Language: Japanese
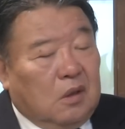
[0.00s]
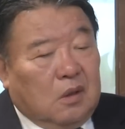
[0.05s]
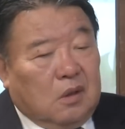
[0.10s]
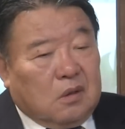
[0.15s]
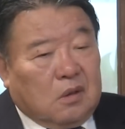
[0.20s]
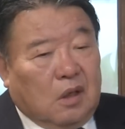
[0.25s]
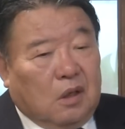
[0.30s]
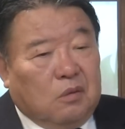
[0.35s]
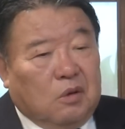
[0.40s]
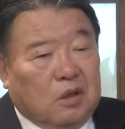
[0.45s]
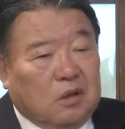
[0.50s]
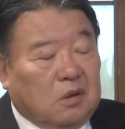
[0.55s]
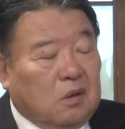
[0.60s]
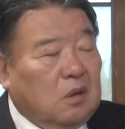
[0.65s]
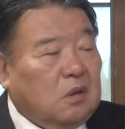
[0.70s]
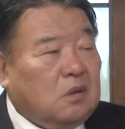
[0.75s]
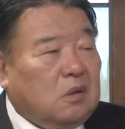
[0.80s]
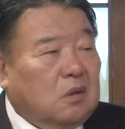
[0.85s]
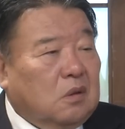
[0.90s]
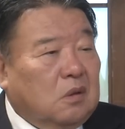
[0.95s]
台湾っていうの
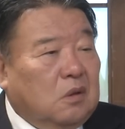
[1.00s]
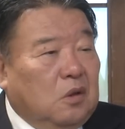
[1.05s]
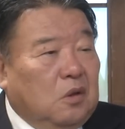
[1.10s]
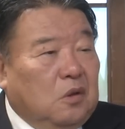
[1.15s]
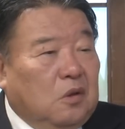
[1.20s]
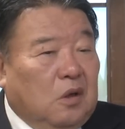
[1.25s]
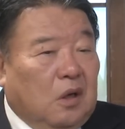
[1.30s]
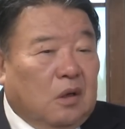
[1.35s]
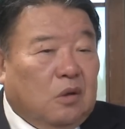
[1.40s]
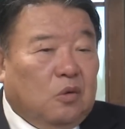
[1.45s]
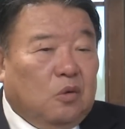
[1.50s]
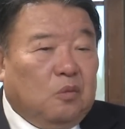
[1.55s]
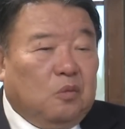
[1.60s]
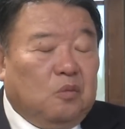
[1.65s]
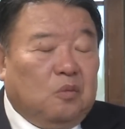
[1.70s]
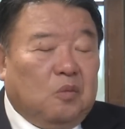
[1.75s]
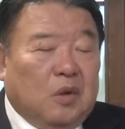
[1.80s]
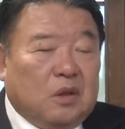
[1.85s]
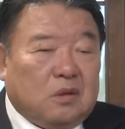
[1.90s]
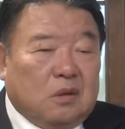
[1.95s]
はあの
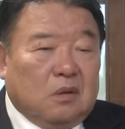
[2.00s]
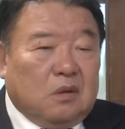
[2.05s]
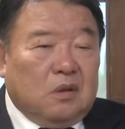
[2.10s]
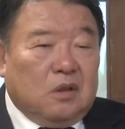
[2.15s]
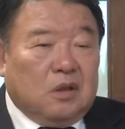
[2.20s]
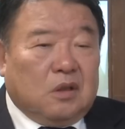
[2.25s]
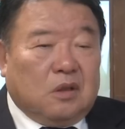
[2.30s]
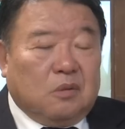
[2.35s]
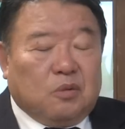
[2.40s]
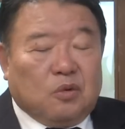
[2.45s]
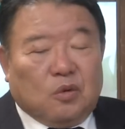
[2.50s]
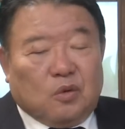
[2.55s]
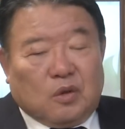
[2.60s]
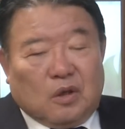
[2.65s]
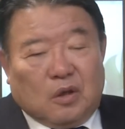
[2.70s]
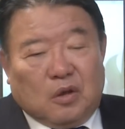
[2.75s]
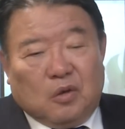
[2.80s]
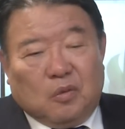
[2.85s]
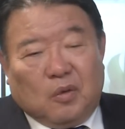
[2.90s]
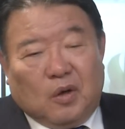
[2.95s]
まず一部の
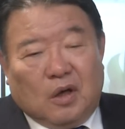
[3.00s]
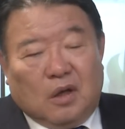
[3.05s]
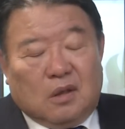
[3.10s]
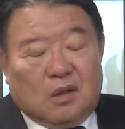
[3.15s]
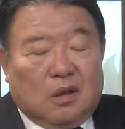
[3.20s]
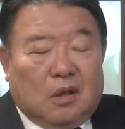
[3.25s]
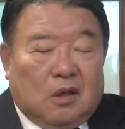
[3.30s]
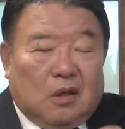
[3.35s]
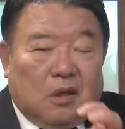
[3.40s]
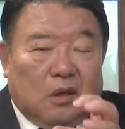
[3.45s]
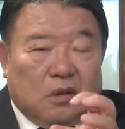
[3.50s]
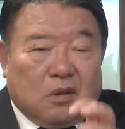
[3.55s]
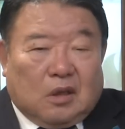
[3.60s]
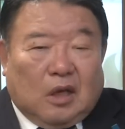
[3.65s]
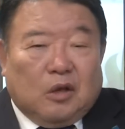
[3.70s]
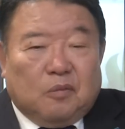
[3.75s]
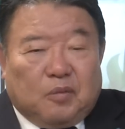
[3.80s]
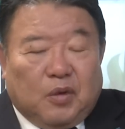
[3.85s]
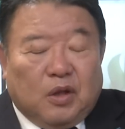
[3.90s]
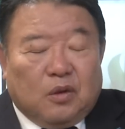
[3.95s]
例えば
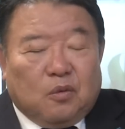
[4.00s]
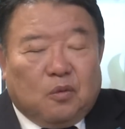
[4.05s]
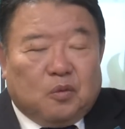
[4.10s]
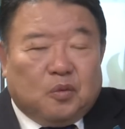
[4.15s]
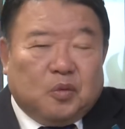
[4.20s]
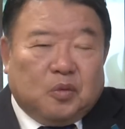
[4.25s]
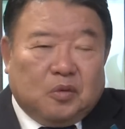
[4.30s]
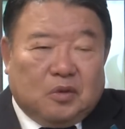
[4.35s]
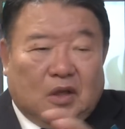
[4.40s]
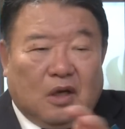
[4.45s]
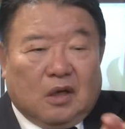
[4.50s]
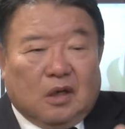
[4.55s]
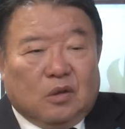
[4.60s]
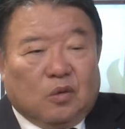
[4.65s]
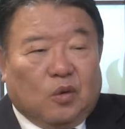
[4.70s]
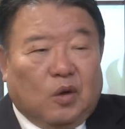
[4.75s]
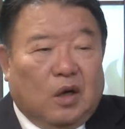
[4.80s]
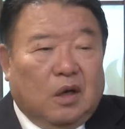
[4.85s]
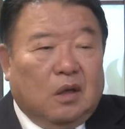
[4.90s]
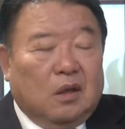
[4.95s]
台北の部分だけと
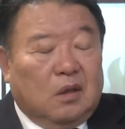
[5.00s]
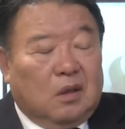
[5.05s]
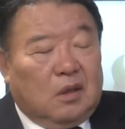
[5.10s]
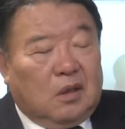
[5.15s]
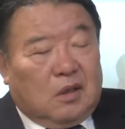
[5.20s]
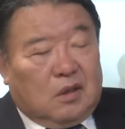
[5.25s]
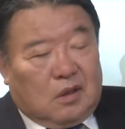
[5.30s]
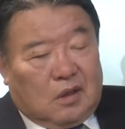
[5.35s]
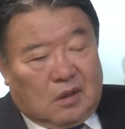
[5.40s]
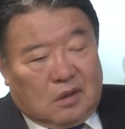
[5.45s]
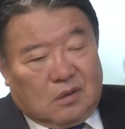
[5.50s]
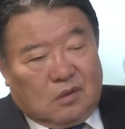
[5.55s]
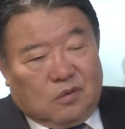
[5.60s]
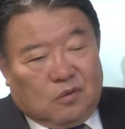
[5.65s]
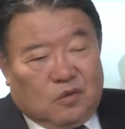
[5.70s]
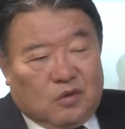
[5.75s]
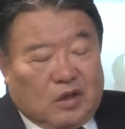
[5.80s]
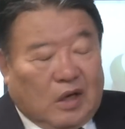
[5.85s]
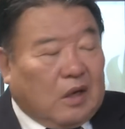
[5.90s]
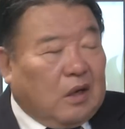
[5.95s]
か、あ
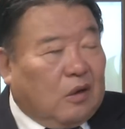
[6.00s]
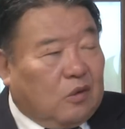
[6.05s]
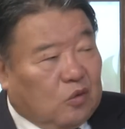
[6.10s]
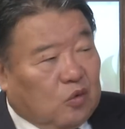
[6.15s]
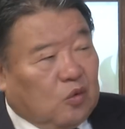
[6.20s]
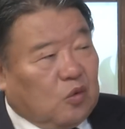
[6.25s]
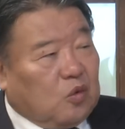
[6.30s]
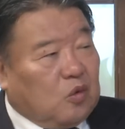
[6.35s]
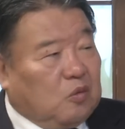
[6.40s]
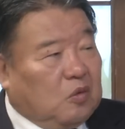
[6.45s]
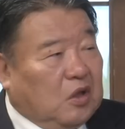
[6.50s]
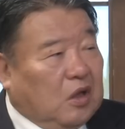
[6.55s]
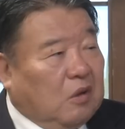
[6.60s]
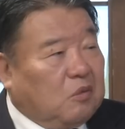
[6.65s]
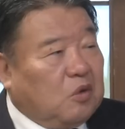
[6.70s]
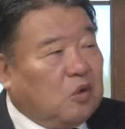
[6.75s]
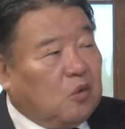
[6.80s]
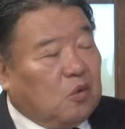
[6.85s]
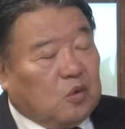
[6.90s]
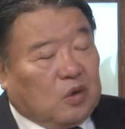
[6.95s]
の高雄の方の
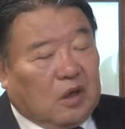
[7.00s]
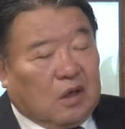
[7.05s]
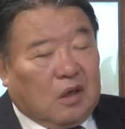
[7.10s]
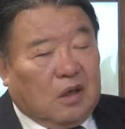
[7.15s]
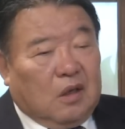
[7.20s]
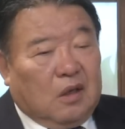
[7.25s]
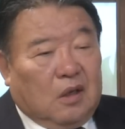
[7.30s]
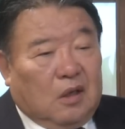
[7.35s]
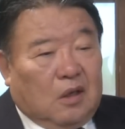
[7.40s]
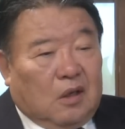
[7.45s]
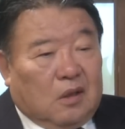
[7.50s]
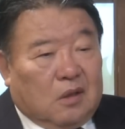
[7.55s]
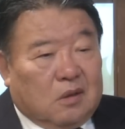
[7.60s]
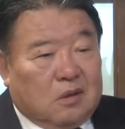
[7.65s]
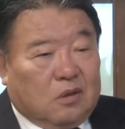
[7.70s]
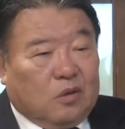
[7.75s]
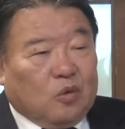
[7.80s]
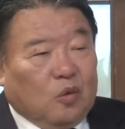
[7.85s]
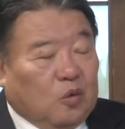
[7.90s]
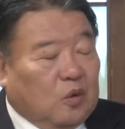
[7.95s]
南の方だけ
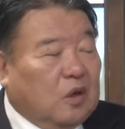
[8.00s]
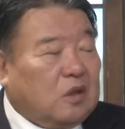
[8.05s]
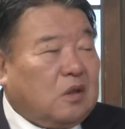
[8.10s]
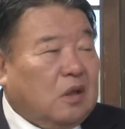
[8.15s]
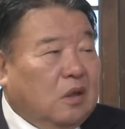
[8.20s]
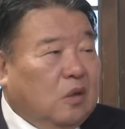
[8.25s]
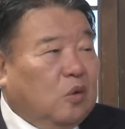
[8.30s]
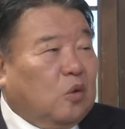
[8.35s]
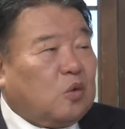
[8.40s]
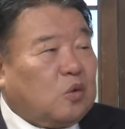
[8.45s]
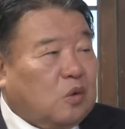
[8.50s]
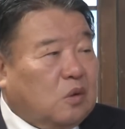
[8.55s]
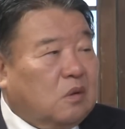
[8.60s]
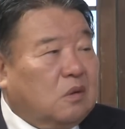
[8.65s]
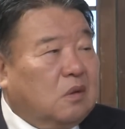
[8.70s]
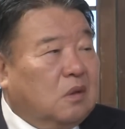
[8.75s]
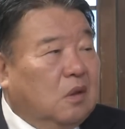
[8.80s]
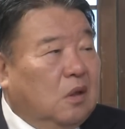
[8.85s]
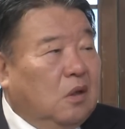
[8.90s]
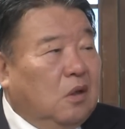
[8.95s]
中国が占領する、
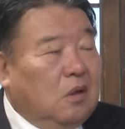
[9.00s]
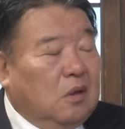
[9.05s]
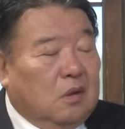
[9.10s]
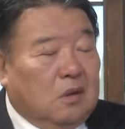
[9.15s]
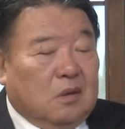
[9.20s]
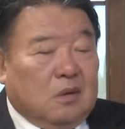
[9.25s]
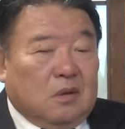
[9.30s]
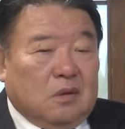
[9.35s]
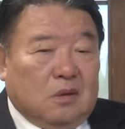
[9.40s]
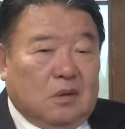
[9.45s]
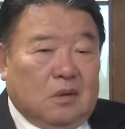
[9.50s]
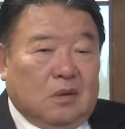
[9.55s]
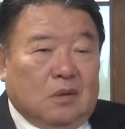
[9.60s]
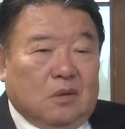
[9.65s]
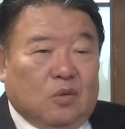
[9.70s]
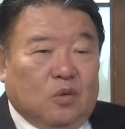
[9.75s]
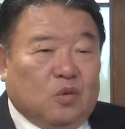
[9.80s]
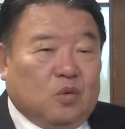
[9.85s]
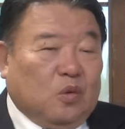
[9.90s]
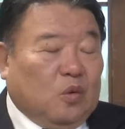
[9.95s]

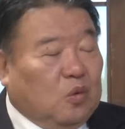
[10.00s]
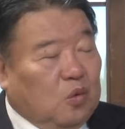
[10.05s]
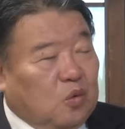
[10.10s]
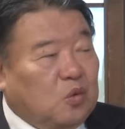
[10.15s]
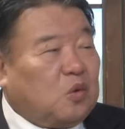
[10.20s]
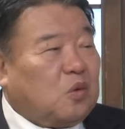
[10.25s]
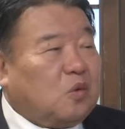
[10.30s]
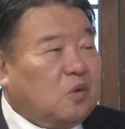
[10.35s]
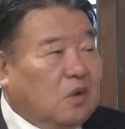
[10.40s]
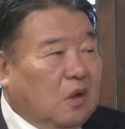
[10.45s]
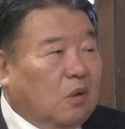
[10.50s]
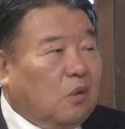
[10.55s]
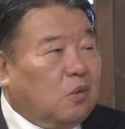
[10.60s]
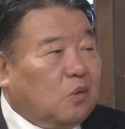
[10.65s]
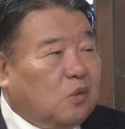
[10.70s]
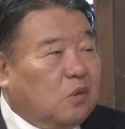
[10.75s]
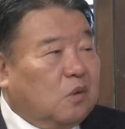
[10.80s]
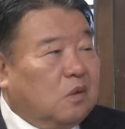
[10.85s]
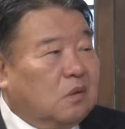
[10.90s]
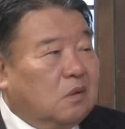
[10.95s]
そうするとどうするんだろう
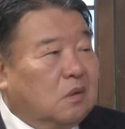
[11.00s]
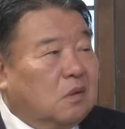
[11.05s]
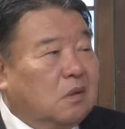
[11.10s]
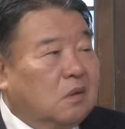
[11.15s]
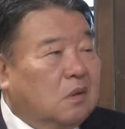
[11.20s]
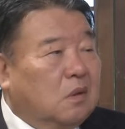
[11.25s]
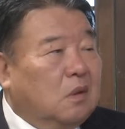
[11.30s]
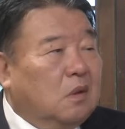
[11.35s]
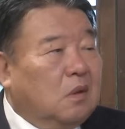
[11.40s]
と、うん、